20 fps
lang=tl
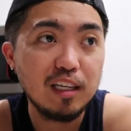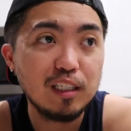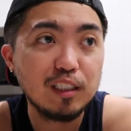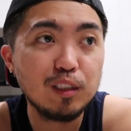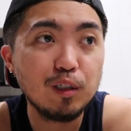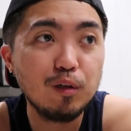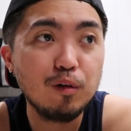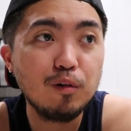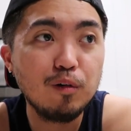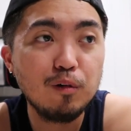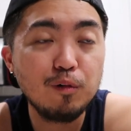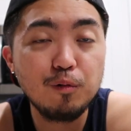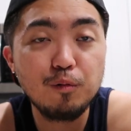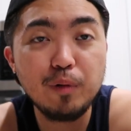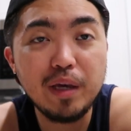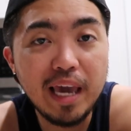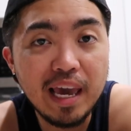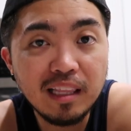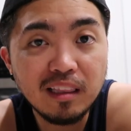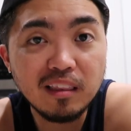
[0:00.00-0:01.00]
So,
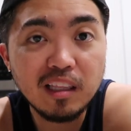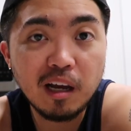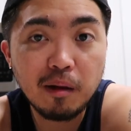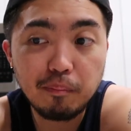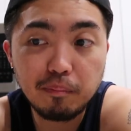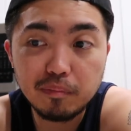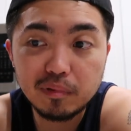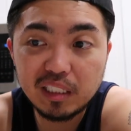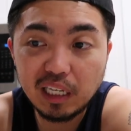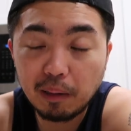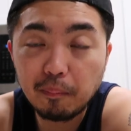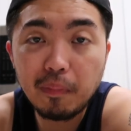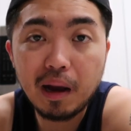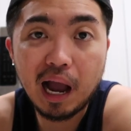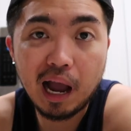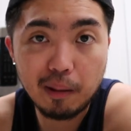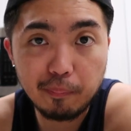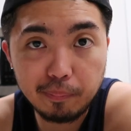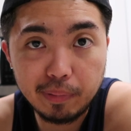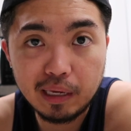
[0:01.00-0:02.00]
we end up job
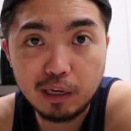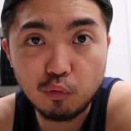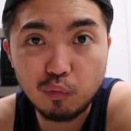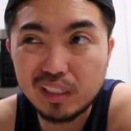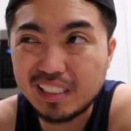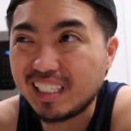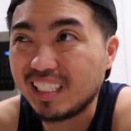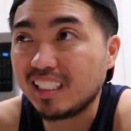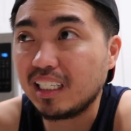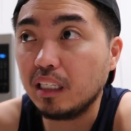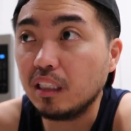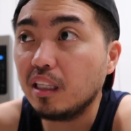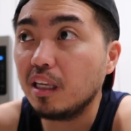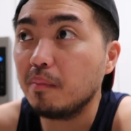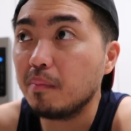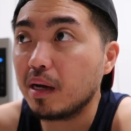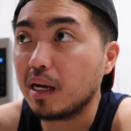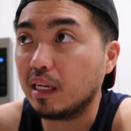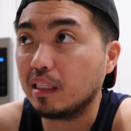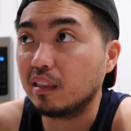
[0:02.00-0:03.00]
hopping, which is hindi
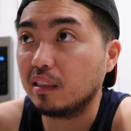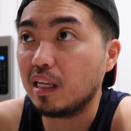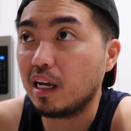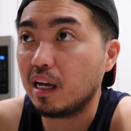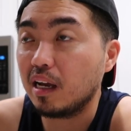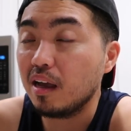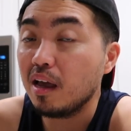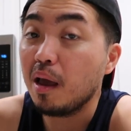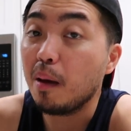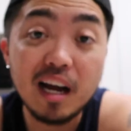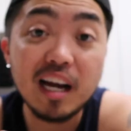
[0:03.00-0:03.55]
maganda.